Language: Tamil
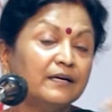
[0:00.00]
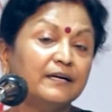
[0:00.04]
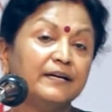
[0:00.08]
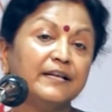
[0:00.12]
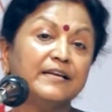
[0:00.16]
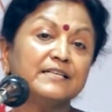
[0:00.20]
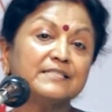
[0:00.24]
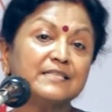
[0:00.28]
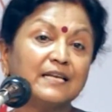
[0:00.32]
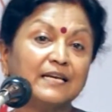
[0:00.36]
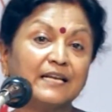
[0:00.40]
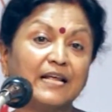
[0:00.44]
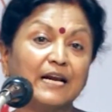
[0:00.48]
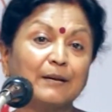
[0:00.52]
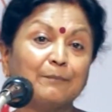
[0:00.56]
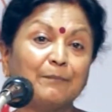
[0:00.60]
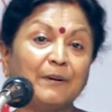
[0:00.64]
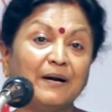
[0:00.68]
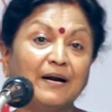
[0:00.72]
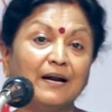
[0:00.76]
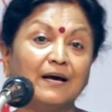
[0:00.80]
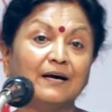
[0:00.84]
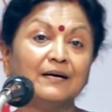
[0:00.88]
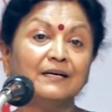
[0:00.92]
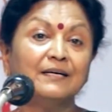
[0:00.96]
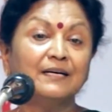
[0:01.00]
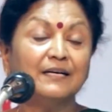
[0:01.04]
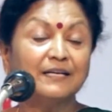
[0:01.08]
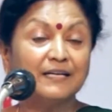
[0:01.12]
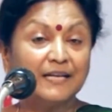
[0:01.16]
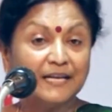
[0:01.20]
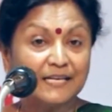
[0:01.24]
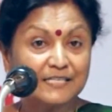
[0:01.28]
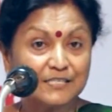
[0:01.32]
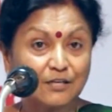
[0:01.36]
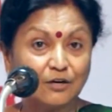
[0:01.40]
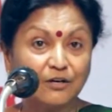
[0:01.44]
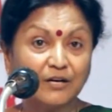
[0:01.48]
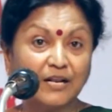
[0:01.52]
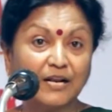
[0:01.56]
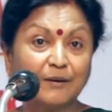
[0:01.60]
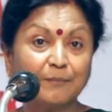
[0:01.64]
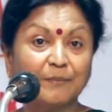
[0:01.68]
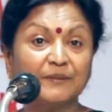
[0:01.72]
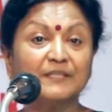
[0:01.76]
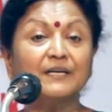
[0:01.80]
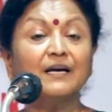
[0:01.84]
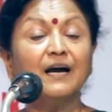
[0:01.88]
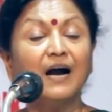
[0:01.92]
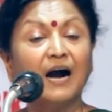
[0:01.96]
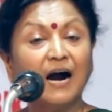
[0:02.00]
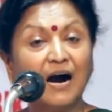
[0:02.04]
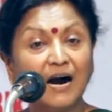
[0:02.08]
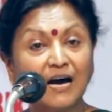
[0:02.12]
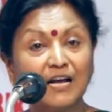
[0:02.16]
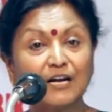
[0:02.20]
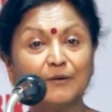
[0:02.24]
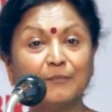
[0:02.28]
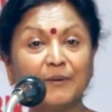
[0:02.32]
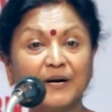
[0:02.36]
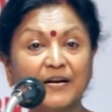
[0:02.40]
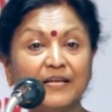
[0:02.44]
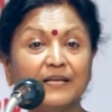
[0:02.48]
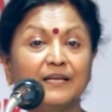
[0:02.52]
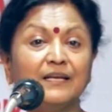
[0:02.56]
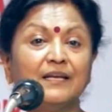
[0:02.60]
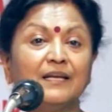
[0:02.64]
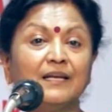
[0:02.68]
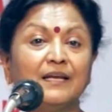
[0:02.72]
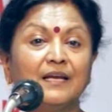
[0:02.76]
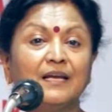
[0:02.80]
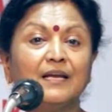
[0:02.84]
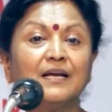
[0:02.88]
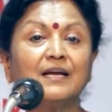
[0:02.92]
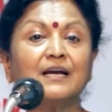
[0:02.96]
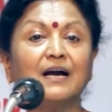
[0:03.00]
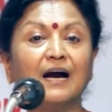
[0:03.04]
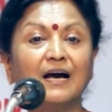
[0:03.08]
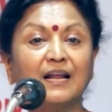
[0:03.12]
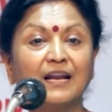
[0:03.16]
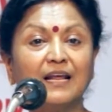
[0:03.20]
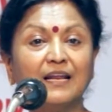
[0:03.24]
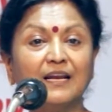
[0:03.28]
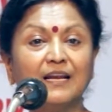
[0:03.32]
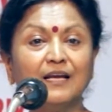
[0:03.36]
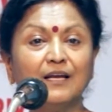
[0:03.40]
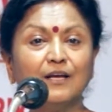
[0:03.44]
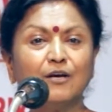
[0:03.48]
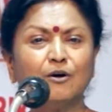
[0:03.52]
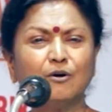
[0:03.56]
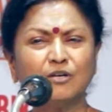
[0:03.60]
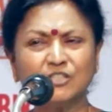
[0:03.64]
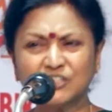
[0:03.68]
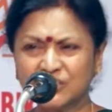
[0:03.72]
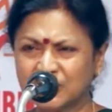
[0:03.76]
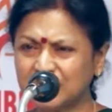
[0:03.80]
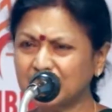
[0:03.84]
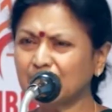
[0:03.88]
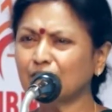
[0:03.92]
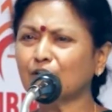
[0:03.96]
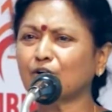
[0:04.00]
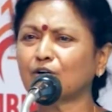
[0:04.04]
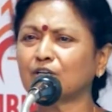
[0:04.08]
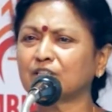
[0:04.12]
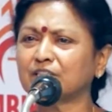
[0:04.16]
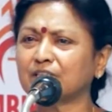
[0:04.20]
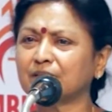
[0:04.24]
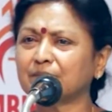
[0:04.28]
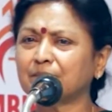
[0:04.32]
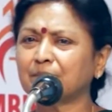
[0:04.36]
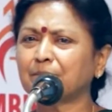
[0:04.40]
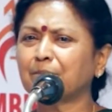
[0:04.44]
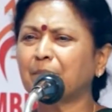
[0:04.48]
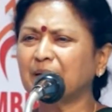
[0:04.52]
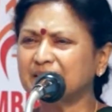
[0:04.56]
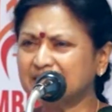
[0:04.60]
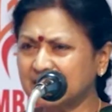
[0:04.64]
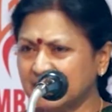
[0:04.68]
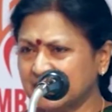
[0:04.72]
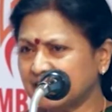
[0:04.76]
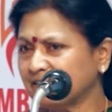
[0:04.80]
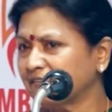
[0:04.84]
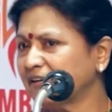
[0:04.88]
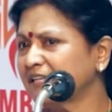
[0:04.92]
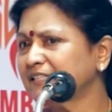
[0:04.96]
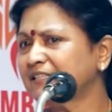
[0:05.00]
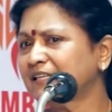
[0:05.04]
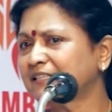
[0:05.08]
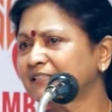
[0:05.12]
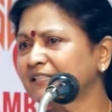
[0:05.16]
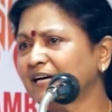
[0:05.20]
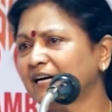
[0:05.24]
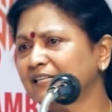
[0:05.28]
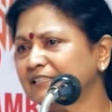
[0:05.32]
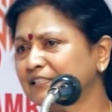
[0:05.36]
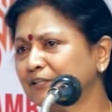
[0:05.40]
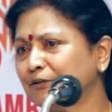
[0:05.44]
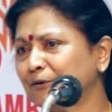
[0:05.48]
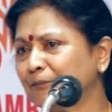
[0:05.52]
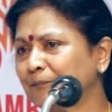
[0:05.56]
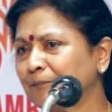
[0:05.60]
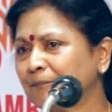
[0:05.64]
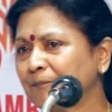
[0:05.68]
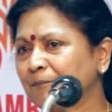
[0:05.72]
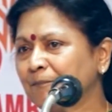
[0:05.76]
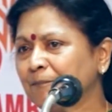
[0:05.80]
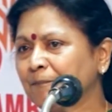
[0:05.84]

டீசல் நிரப்பிடலாம் டீசலும் நிரப்பதுக்கு ஆறு மணி காலையில் ஒரு சின்ன குழந்தை பதினெட்டு வயது இருந்தால் அதிகம்